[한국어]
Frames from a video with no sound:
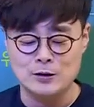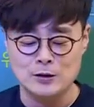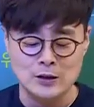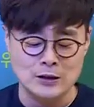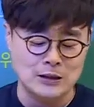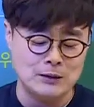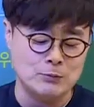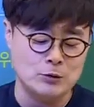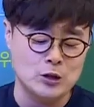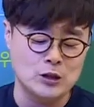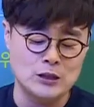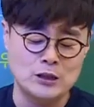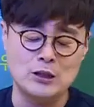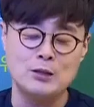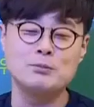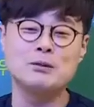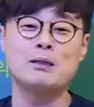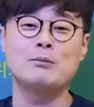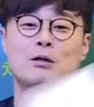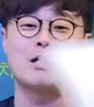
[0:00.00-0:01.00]
선생님도 여기
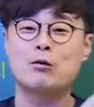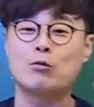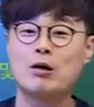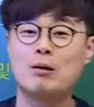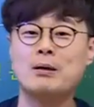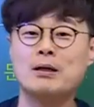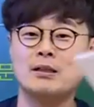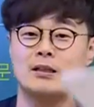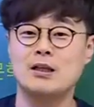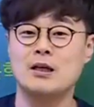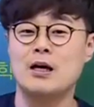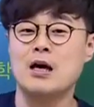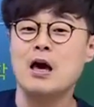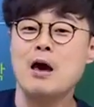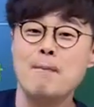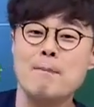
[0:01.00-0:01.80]
시험지 한번 갖고 와봤는데